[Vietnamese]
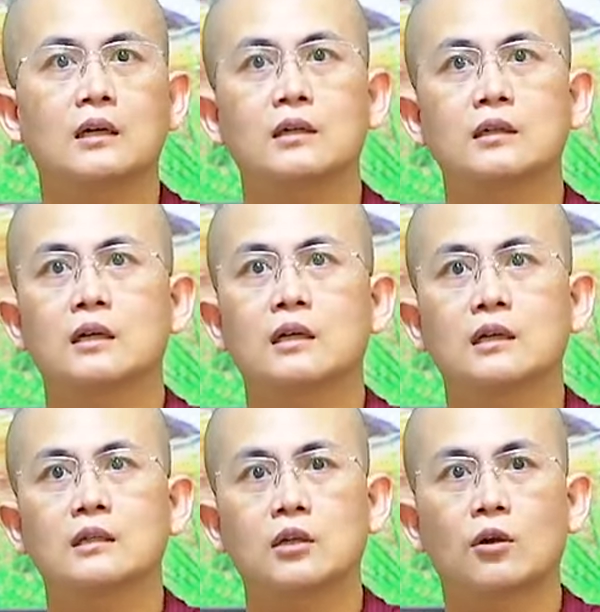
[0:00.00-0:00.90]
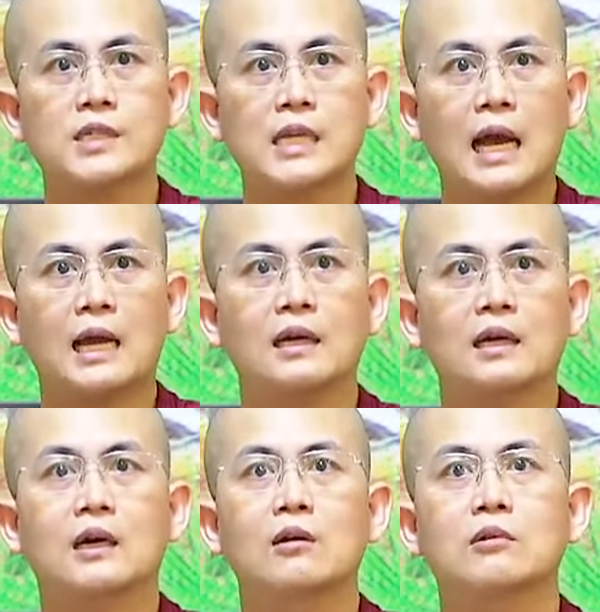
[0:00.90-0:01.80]
uh, xấu xa
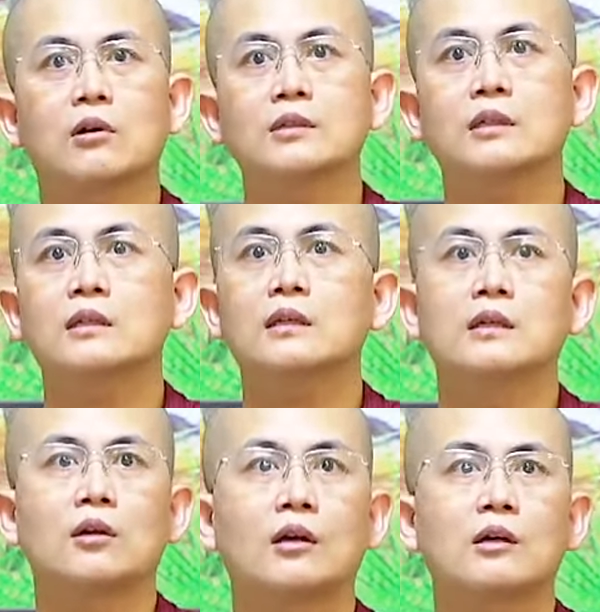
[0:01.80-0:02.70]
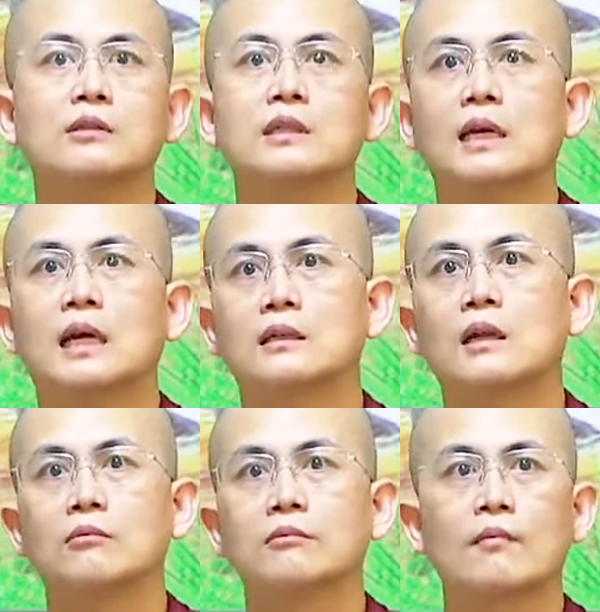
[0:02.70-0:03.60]
không có những cái lời nói có những cái hành
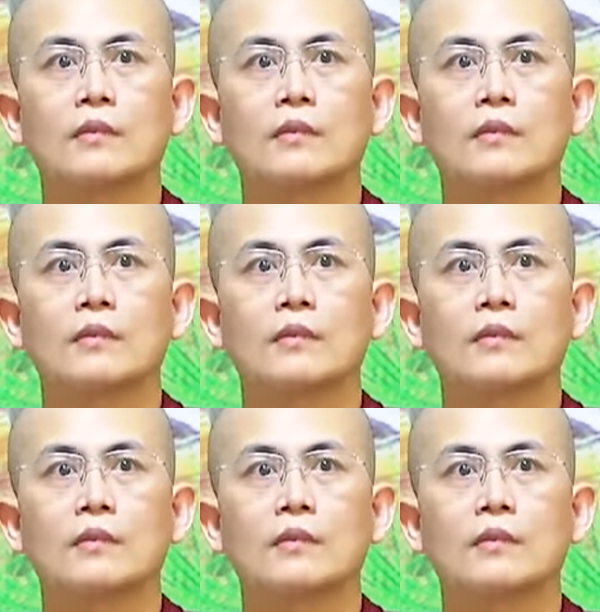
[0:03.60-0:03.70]
động